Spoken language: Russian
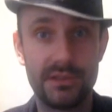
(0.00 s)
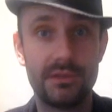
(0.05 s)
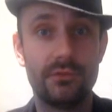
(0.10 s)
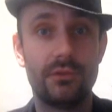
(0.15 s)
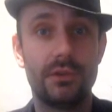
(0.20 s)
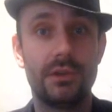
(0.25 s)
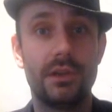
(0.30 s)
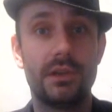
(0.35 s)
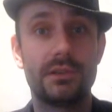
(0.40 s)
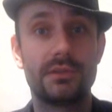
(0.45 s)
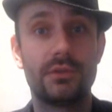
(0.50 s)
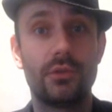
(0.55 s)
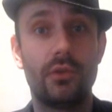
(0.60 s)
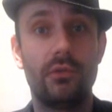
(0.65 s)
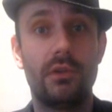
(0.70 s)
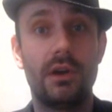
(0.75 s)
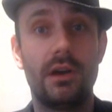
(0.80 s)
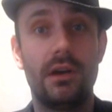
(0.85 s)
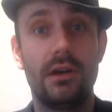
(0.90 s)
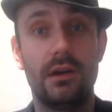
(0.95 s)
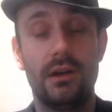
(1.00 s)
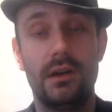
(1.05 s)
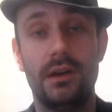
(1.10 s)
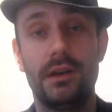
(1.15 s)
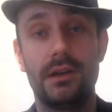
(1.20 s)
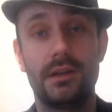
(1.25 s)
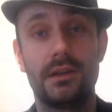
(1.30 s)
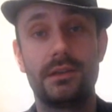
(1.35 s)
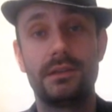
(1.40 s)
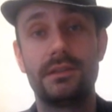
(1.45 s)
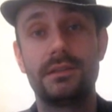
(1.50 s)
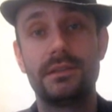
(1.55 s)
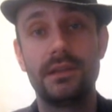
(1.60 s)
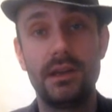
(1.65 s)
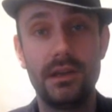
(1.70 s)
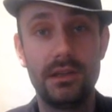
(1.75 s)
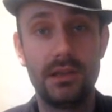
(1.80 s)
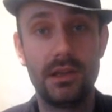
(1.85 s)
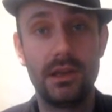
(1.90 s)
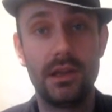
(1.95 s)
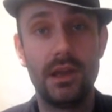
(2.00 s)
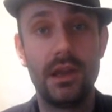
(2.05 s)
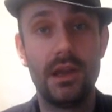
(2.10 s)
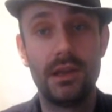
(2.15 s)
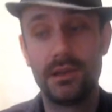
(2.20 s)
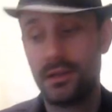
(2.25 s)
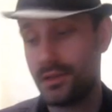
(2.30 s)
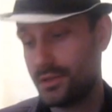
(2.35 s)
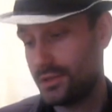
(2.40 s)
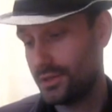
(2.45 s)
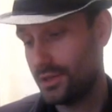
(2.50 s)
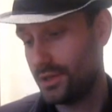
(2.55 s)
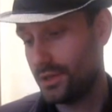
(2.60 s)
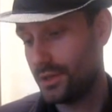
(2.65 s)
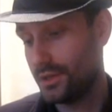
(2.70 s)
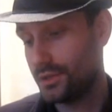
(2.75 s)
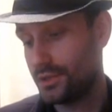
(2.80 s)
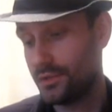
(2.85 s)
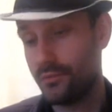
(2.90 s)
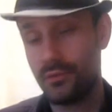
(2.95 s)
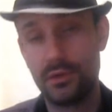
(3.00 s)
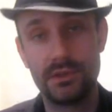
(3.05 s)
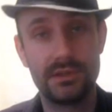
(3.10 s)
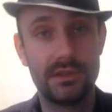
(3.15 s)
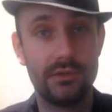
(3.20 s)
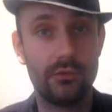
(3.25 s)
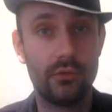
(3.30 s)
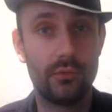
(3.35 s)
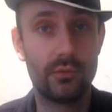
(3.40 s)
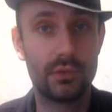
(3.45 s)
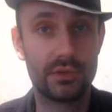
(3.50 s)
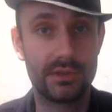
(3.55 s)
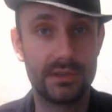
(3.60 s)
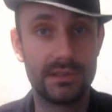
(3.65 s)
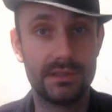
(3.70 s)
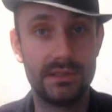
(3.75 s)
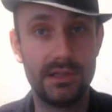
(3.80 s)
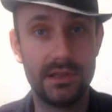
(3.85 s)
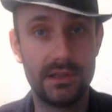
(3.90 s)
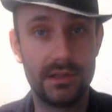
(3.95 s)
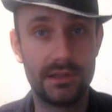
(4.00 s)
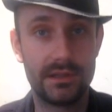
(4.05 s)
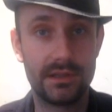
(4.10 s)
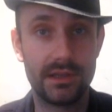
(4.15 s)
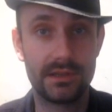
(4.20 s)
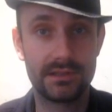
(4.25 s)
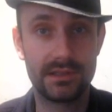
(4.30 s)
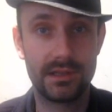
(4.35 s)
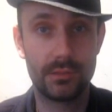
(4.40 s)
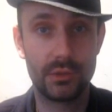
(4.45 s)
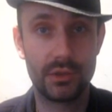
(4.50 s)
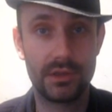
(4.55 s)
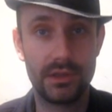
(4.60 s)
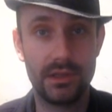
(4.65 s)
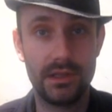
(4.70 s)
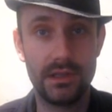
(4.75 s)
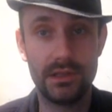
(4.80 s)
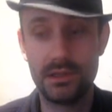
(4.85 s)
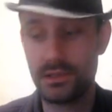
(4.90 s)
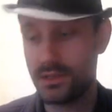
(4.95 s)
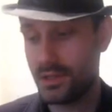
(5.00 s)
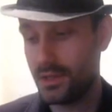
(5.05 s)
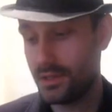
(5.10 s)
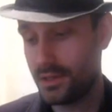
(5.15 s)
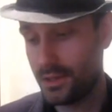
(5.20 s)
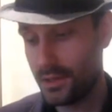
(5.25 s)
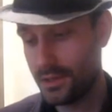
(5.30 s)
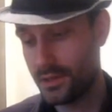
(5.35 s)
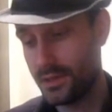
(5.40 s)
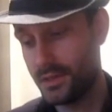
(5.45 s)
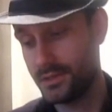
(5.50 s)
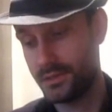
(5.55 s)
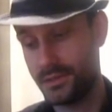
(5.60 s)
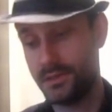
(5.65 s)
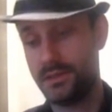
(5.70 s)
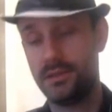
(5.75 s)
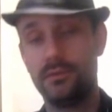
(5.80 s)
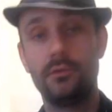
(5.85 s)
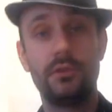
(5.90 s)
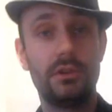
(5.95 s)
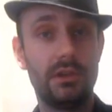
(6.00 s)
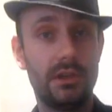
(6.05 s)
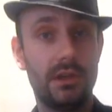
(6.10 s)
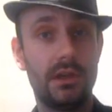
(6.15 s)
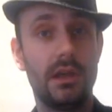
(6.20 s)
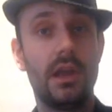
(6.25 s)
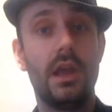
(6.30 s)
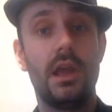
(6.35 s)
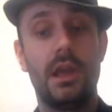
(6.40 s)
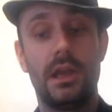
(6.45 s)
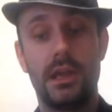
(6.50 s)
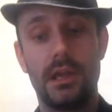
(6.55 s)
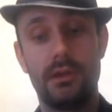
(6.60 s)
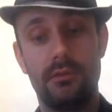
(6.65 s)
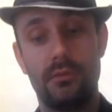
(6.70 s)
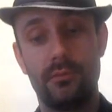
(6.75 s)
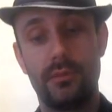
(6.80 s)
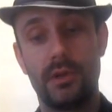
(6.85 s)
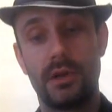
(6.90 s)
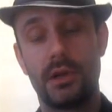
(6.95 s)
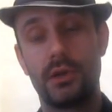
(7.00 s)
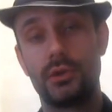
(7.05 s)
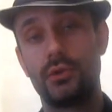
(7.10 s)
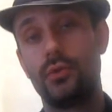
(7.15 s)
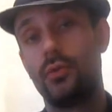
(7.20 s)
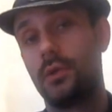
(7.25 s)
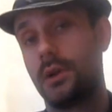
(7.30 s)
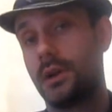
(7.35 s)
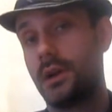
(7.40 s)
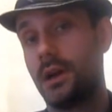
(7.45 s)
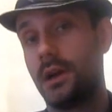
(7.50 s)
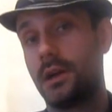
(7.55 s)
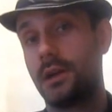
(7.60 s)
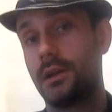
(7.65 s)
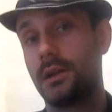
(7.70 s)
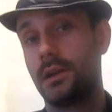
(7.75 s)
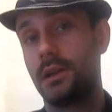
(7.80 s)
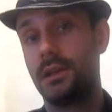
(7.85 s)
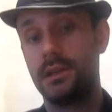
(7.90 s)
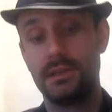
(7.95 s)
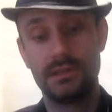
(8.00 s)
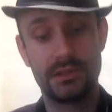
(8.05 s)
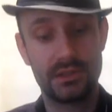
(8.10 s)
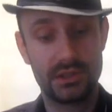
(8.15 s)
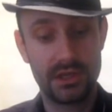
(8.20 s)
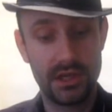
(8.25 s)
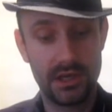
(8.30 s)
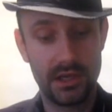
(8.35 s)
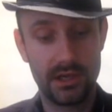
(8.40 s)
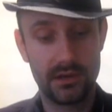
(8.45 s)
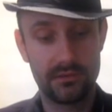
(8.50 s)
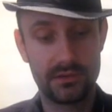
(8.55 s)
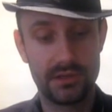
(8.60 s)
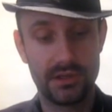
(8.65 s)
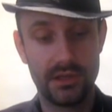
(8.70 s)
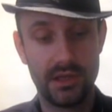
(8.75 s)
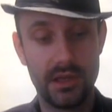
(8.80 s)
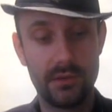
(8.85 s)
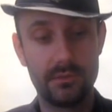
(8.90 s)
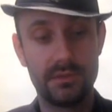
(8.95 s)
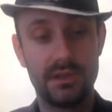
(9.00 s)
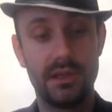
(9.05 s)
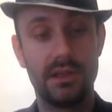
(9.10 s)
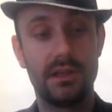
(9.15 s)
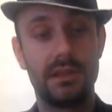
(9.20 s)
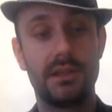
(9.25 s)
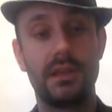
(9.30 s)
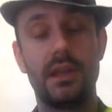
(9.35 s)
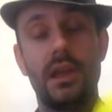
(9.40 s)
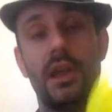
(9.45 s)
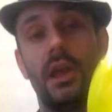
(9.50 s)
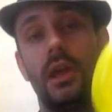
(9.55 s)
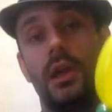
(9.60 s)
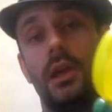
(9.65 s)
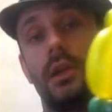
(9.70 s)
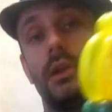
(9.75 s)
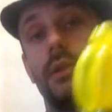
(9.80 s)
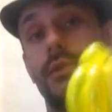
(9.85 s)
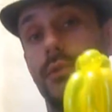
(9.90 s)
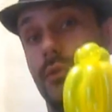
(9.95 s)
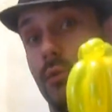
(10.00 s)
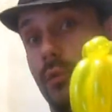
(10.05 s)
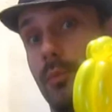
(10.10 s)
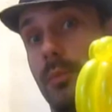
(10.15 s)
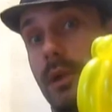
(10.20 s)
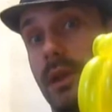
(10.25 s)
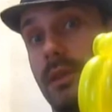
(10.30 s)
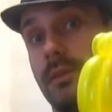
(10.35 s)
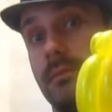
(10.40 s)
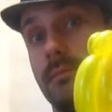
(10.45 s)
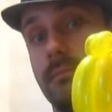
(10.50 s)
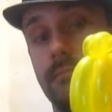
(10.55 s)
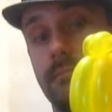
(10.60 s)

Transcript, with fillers: сегодня снова о аэродизайне, точнее, чего из него можно сделать, как заработать денежки и так дальше. Сегодня я вам покажу, как из шариков ШДМ делать тюльпан.